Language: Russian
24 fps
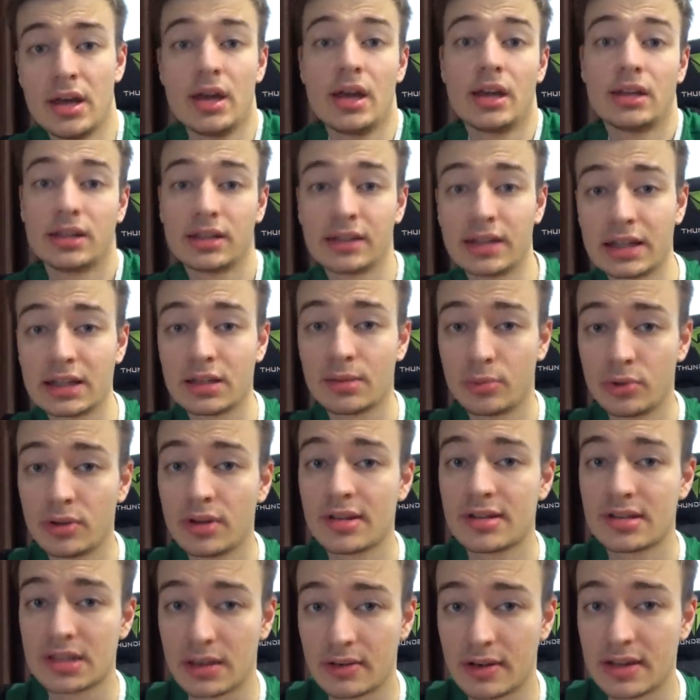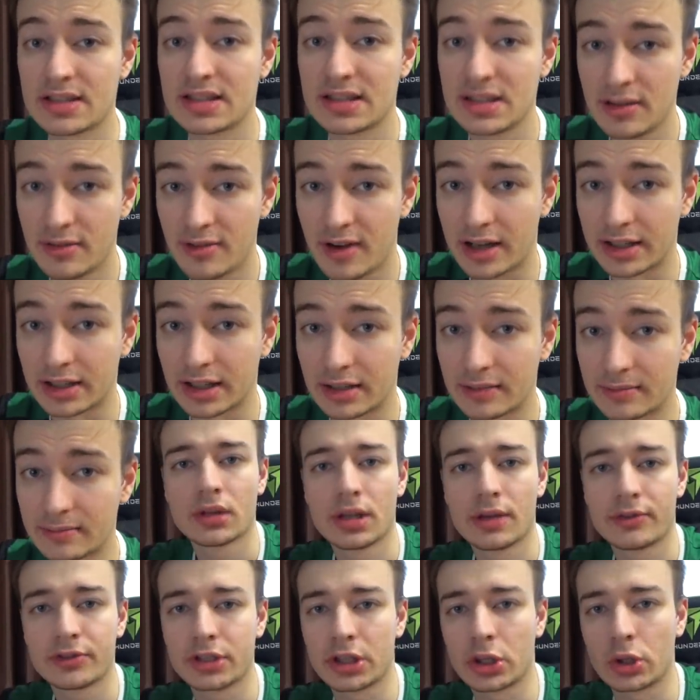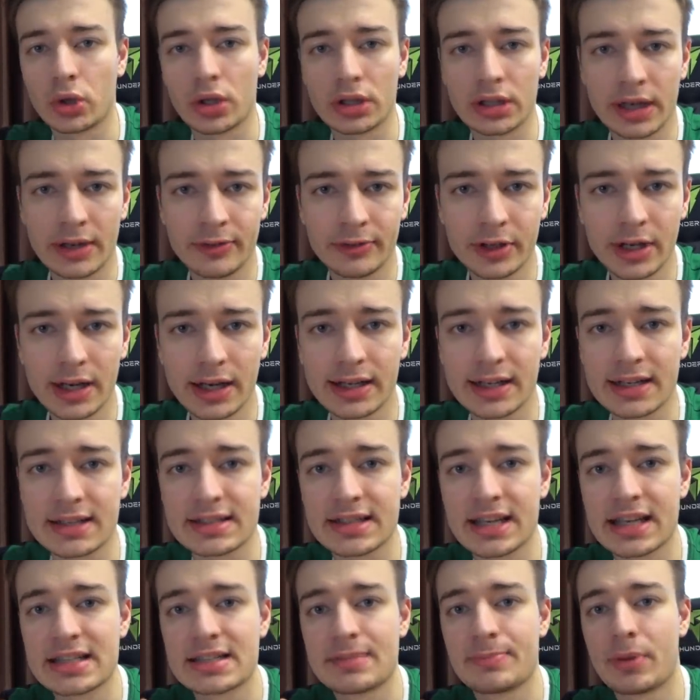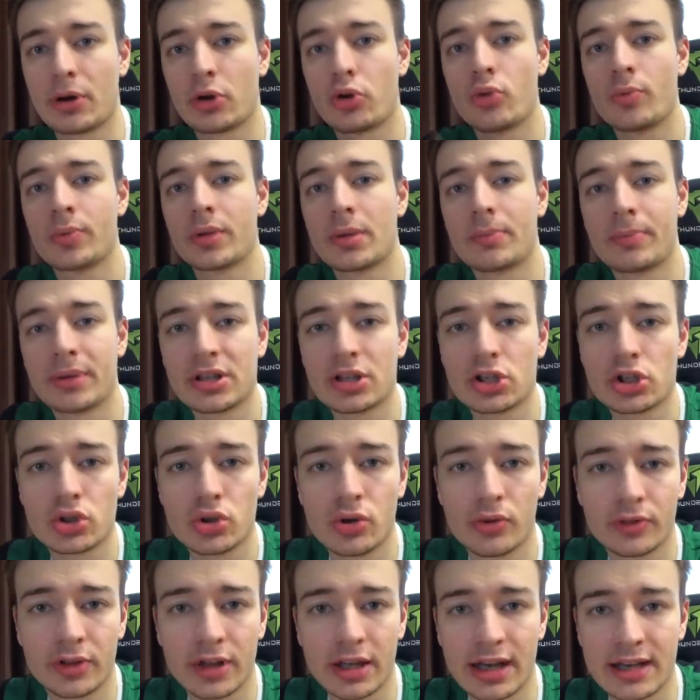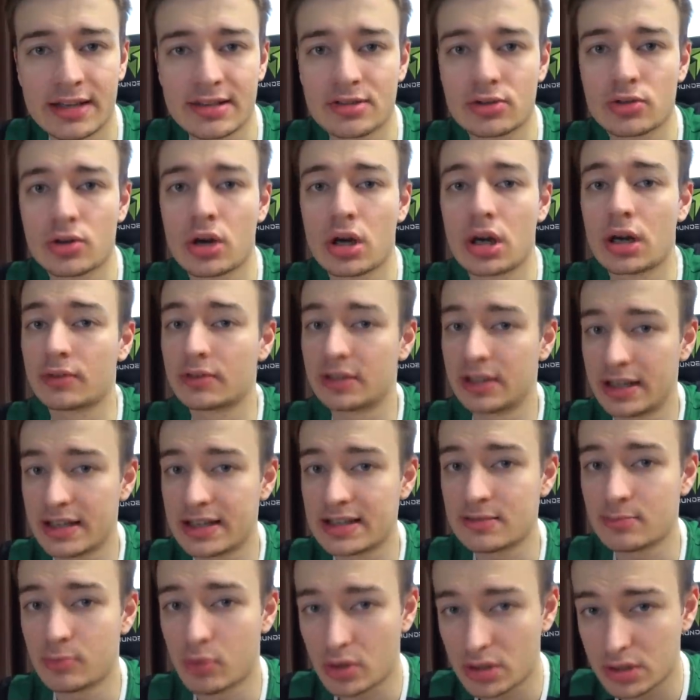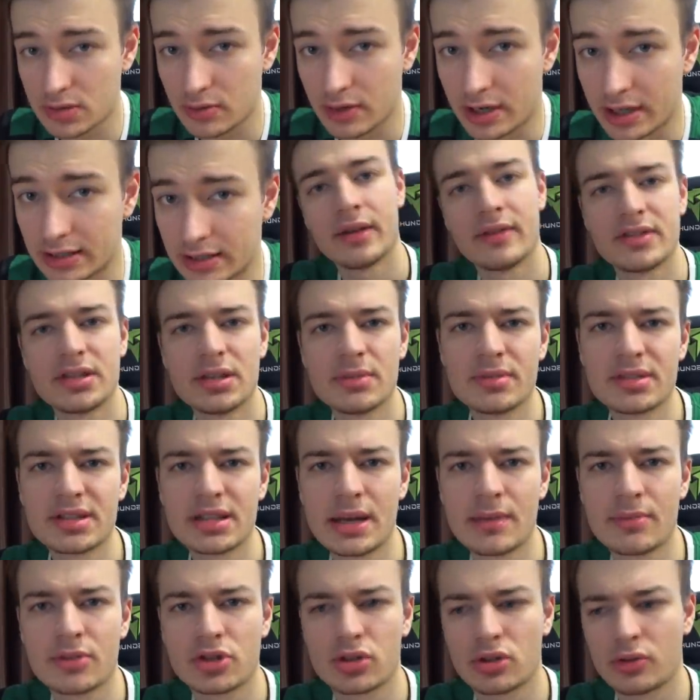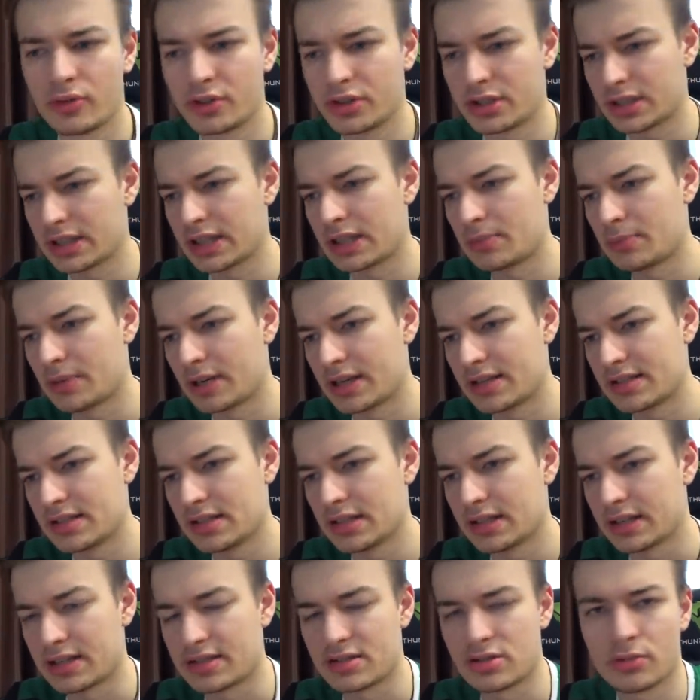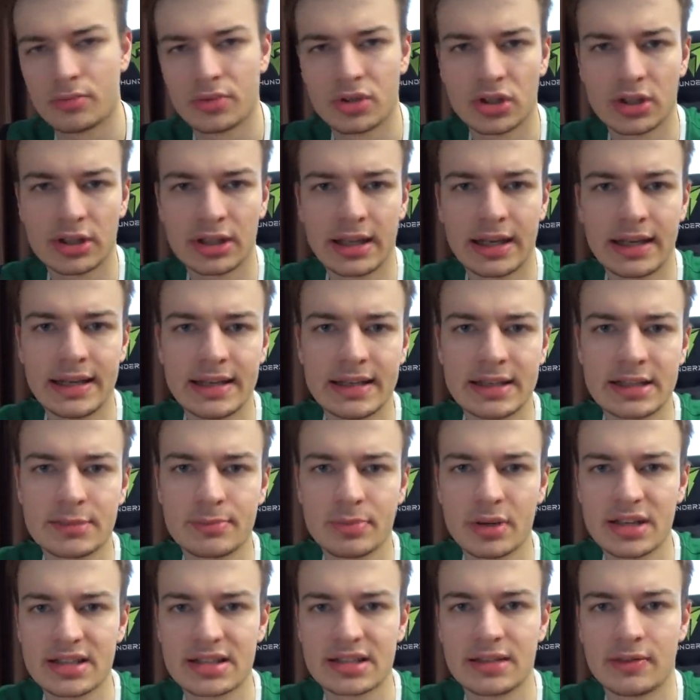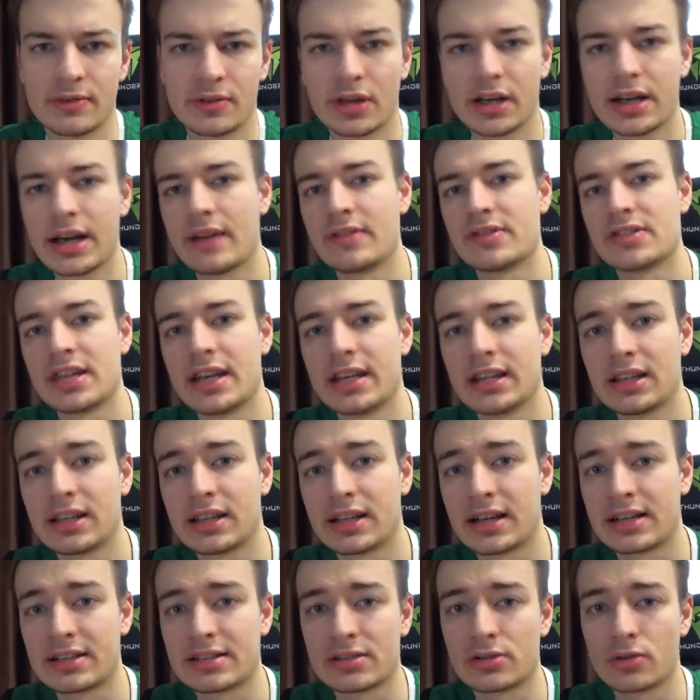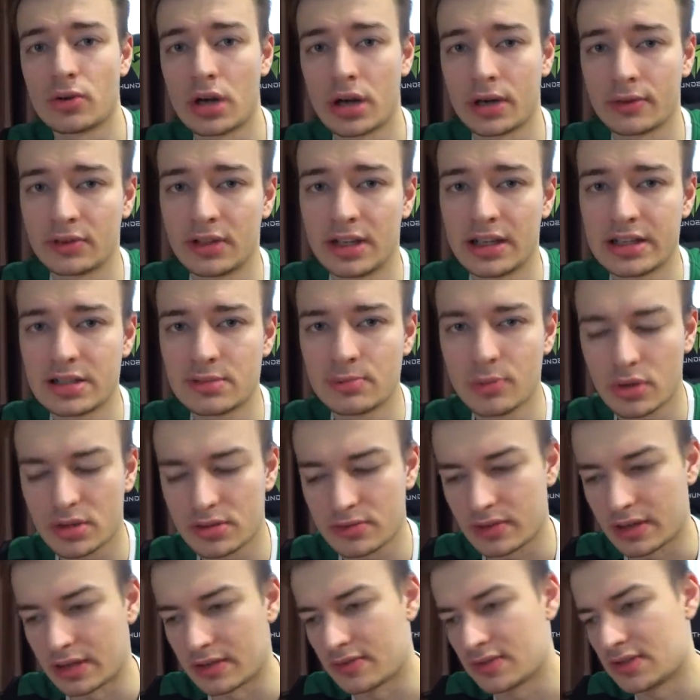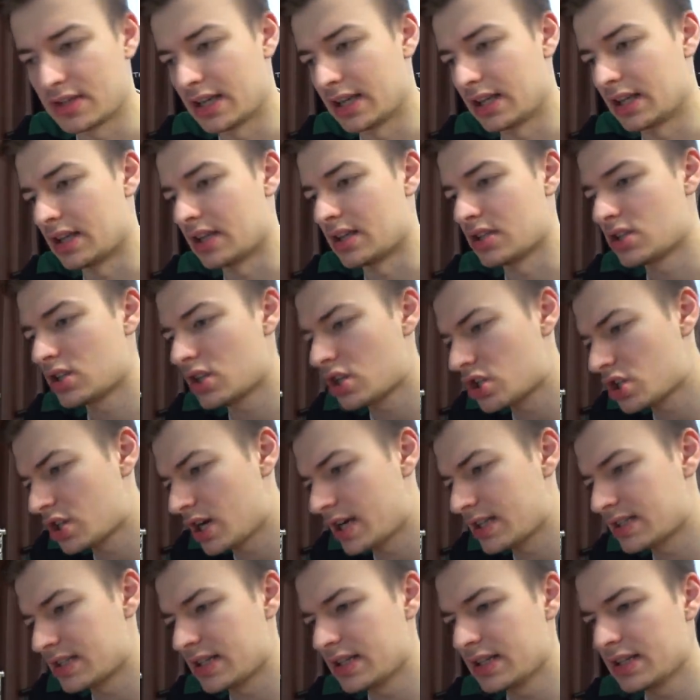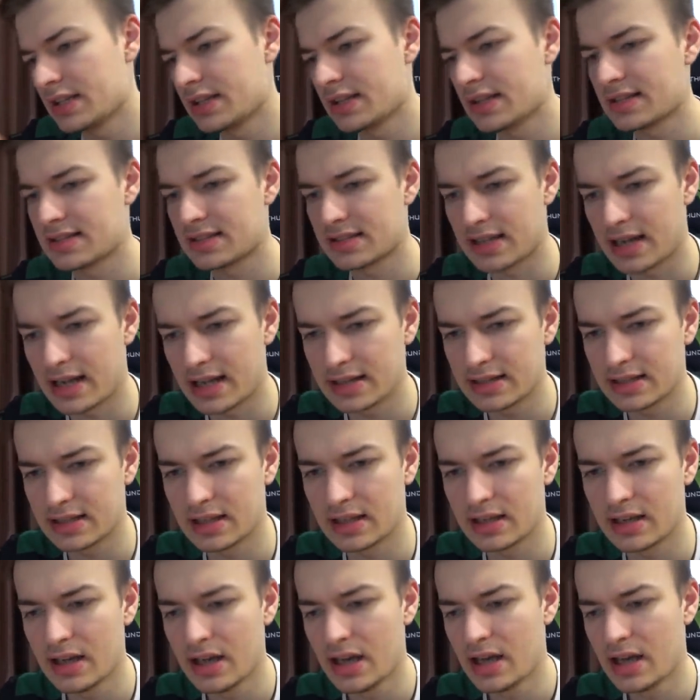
не надо будет вставать с дивана. Второй лайфхак касается покупки по дешевке аксессуаров для Xbox One. Все мы знаем, что в интернет-магазинах, особенно на AliExpress, дофига всяких аксессуаров для Xbox One. Всякие держатели, насадки,